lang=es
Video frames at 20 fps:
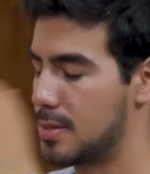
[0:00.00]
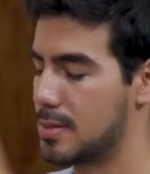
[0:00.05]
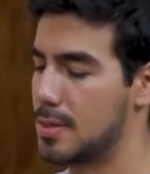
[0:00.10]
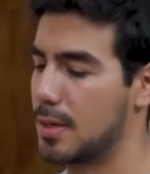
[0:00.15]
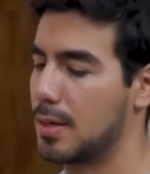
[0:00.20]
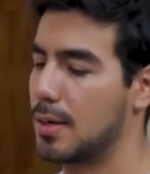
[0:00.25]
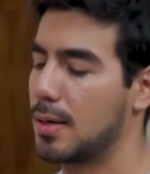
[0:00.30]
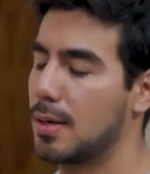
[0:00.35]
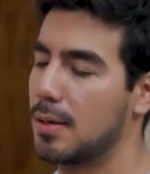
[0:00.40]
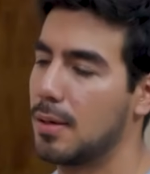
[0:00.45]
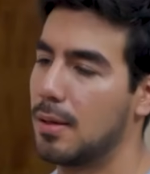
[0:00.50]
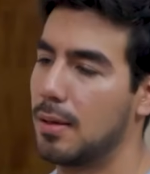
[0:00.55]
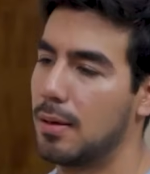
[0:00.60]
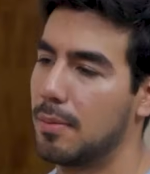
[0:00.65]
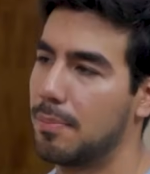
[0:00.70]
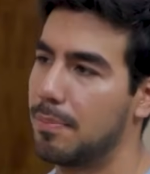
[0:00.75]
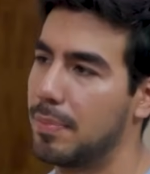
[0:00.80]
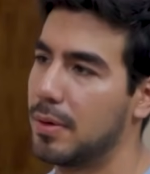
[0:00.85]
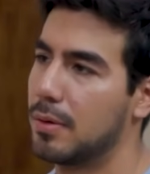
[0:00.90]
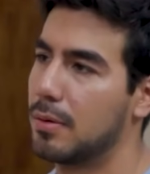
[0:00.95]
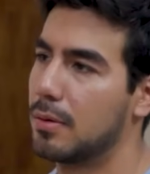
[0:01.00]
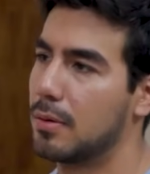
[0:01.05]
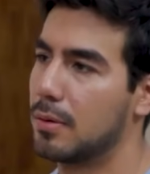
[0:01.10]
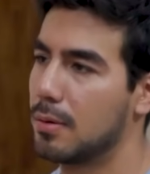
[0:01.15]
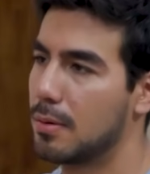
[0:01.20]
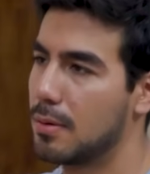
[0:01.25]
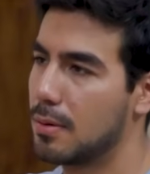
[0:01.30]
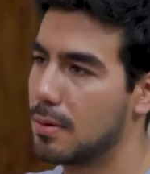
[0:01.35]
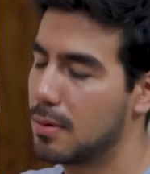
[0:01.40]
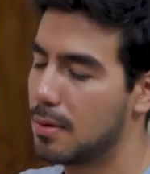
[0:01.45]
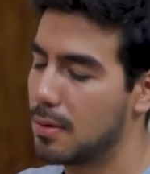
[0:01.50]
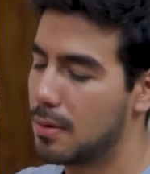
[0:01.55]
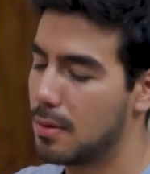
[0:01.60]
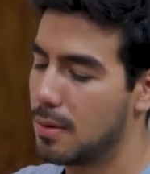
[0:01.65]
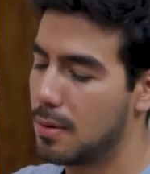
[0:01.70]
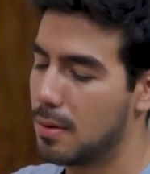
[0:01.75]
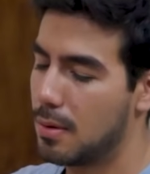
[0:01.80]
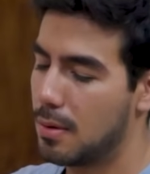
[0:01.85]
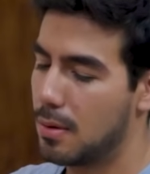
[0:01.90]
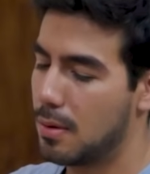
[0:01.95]
está cada día peor.
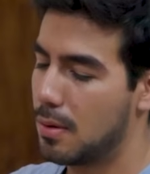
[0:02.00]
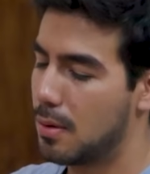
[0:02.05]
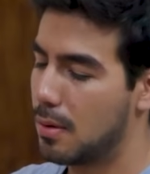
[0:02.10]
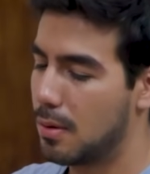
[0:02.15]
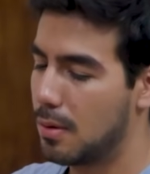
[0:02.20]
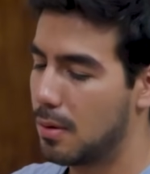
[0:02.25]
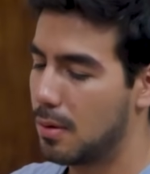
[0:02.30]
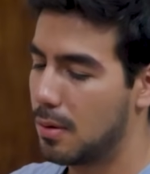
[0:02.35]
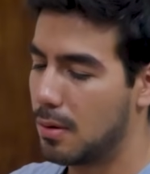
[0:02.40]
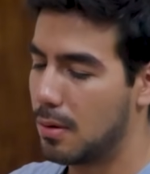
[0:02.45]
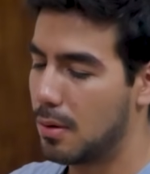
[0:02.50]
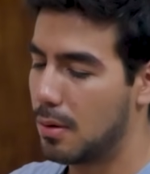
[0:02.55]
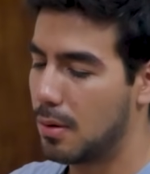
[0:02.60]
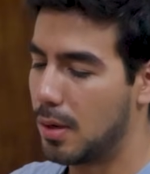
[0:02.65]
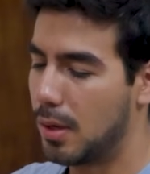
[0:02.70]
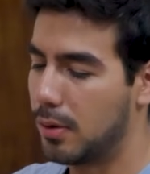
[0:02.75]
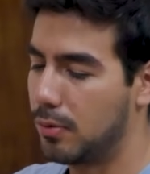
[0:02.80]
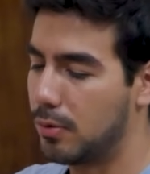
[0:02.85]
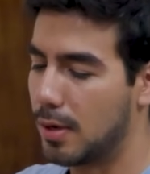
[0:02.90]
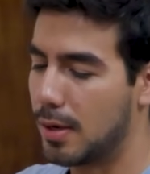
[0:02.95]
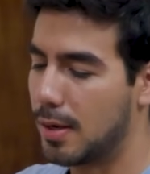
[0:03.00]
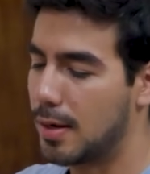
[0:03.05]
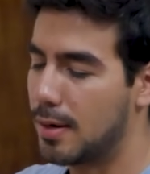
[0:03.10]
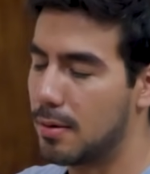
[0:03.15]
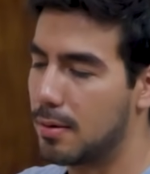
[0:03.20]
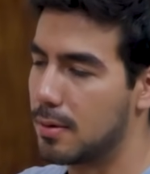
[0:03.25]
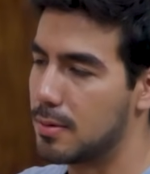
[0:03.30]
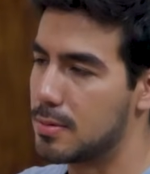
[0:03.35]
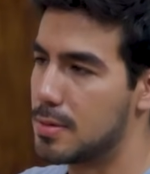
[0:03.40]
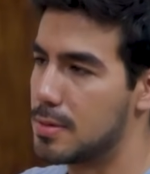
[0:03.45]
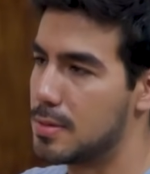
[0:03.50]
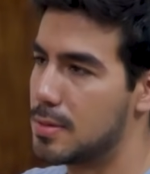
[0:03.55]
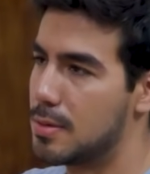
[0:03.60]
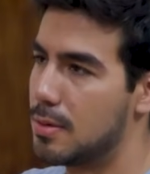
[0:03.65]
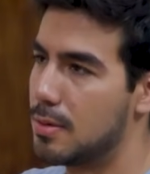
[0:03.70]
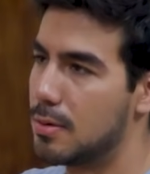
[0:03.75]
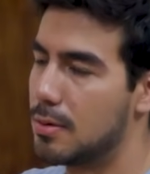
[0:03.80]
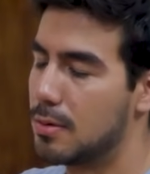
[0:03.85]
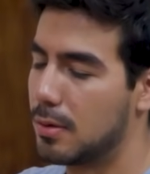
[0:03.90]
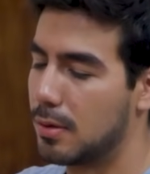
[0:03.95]
Hay una gran
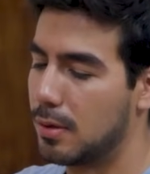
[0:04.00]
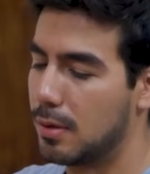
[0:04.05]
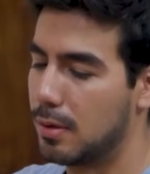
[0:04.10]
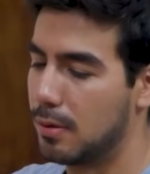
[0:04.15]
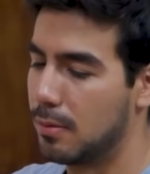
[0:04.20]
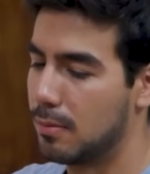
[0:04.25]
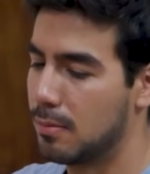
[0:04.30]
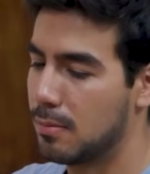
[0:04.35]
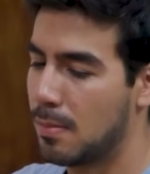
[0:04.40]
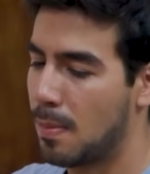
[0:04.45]
recesión y